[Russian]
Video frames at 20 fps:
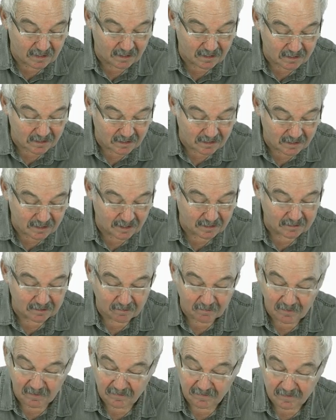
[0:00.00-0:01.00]
этих
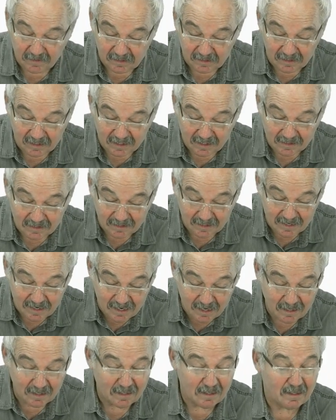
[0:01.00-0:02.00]
атомов
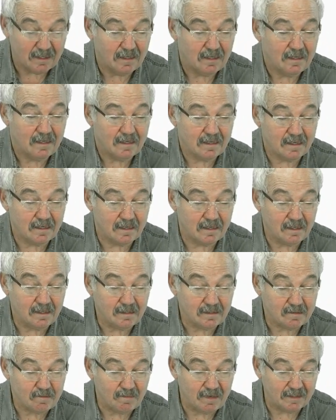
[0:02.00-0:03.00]
цезия
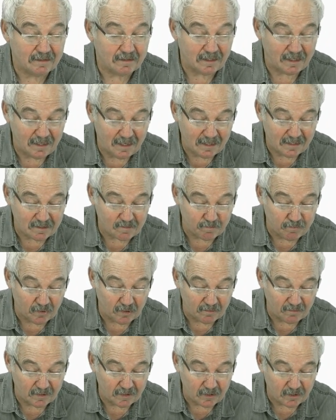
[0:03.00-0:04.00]
э, смотрели с
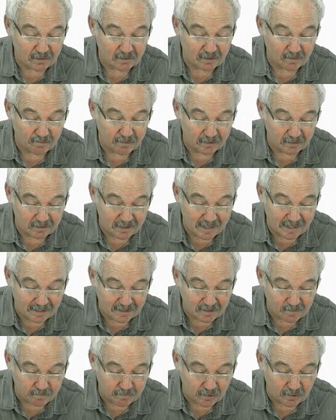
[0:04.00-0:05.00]
помощью,
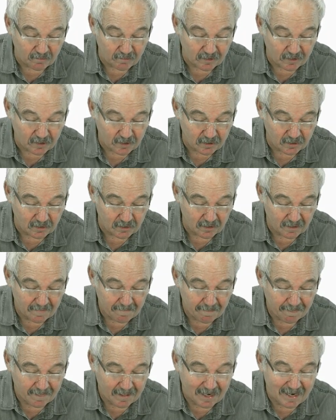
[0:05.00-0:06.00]
наблюдали с помощью
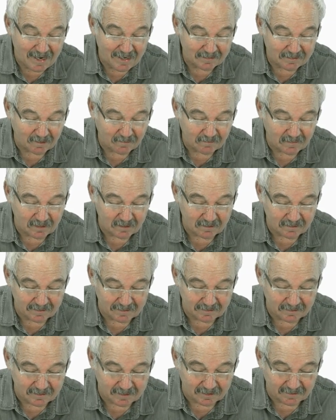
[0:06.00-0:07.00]
атомного
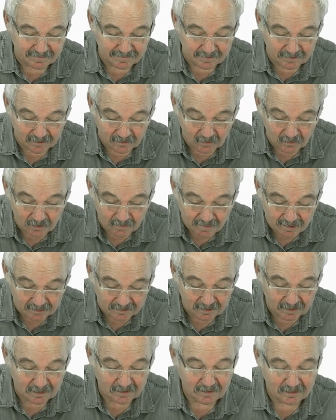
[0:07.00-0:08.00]

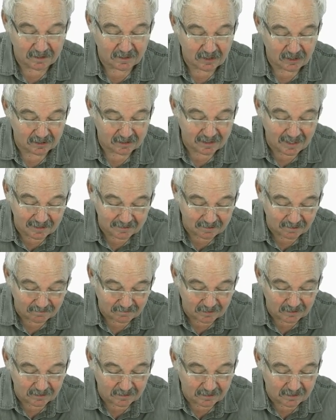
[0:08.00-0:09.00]
интерферометра. Значит,
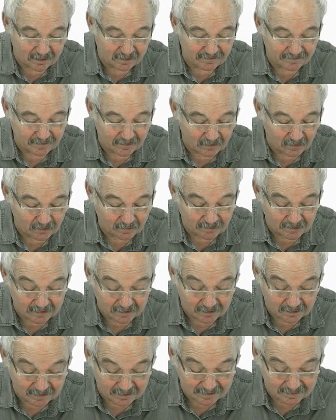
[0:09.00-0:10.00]
атомный
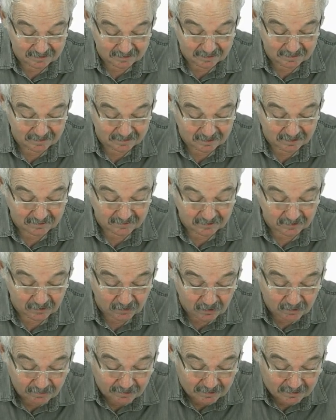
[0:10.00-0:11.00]
интерферометр – это
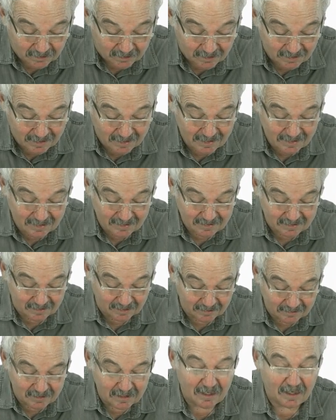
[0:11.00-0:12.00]
интерферометр
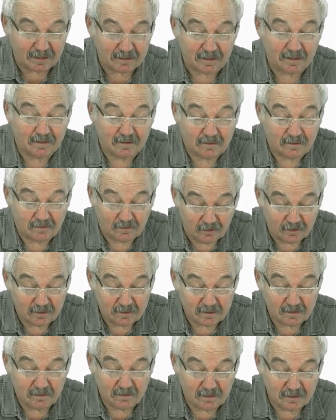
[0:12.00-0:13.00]
стандартного вот
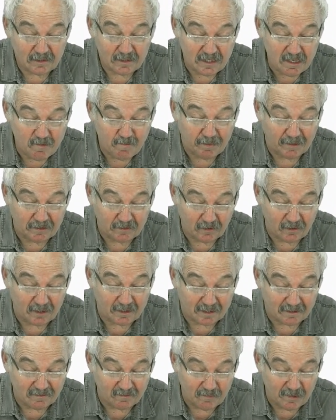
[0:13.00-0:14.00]
э, типа,
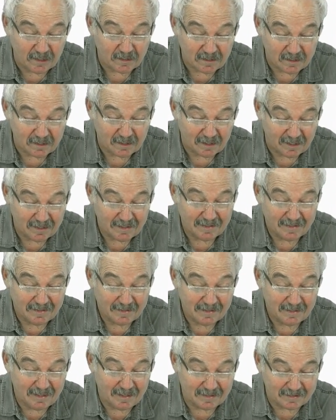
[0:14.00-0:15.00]
только вместо
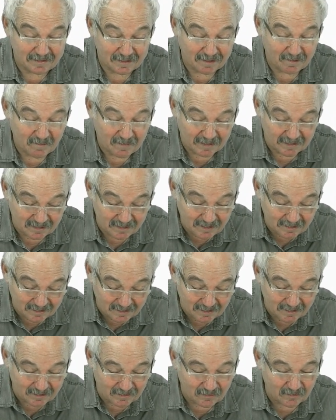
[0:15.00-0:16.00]

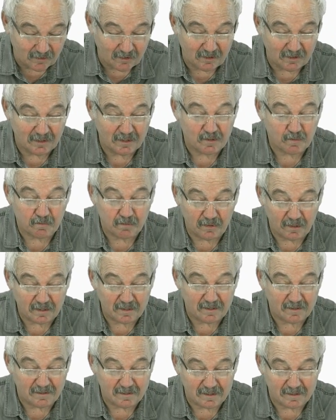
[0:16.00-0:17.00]
электромагнитных волн
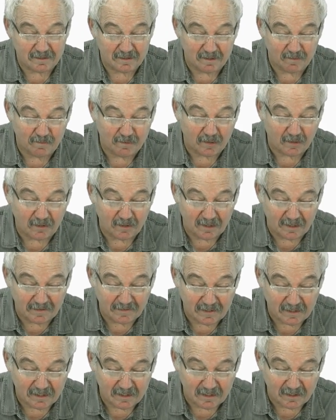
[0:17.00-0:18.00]
используются
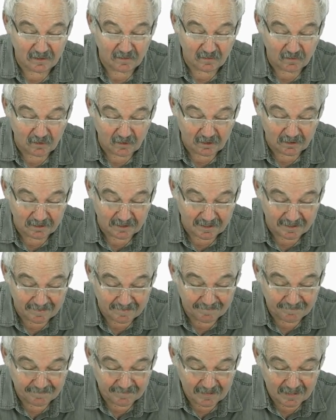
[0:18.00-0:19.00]
дебройлевские волны
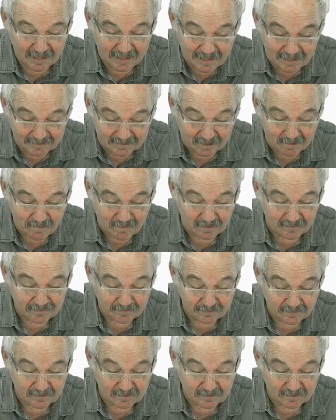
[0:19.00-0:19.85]
атомов.